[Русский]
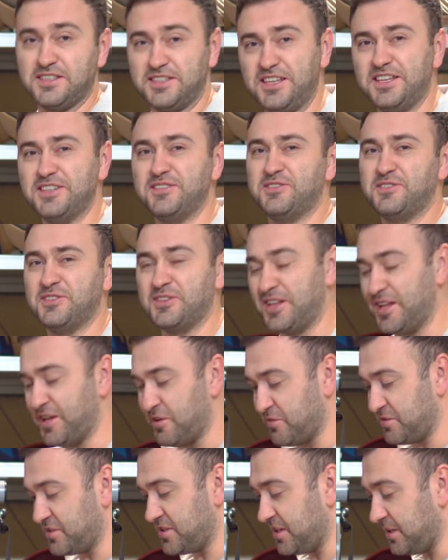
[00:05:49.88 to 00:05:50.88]
здесь все для
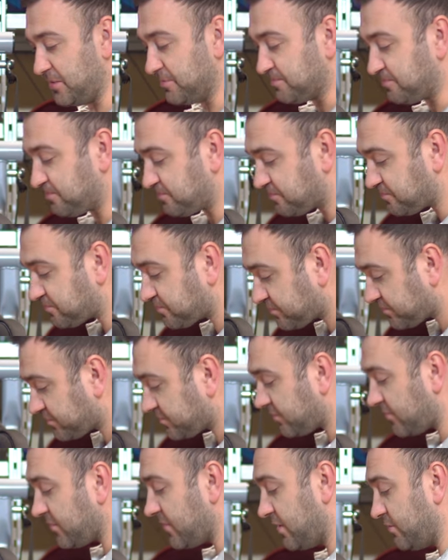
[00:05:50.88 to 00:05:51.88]
людей.
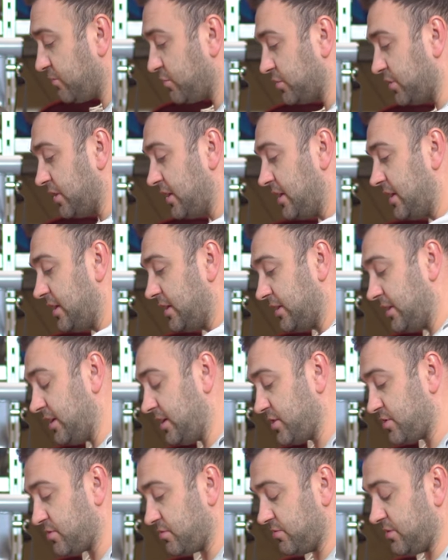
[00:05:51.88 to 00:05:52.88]
Вот.
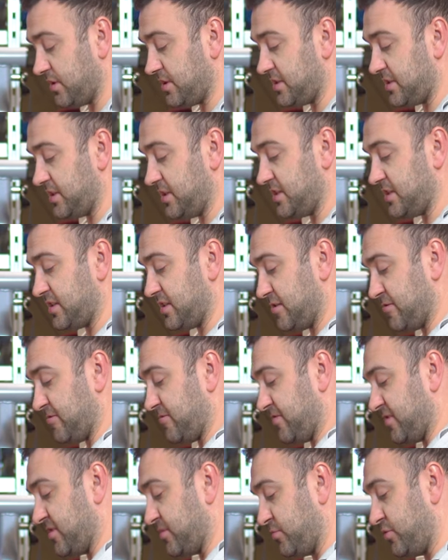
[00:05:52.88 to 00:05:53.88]
Также у нас есть
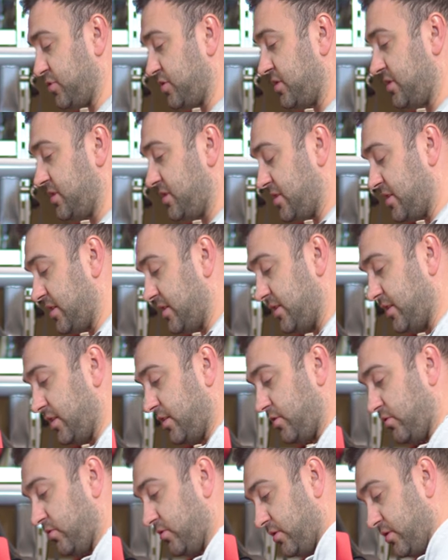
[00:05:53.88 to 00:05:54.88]
возможность
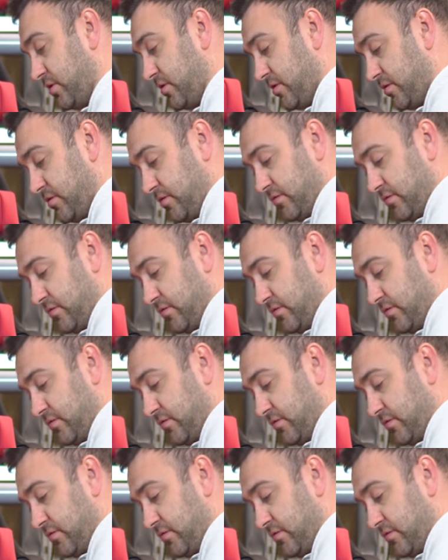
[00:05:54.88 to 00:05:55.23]
наклона.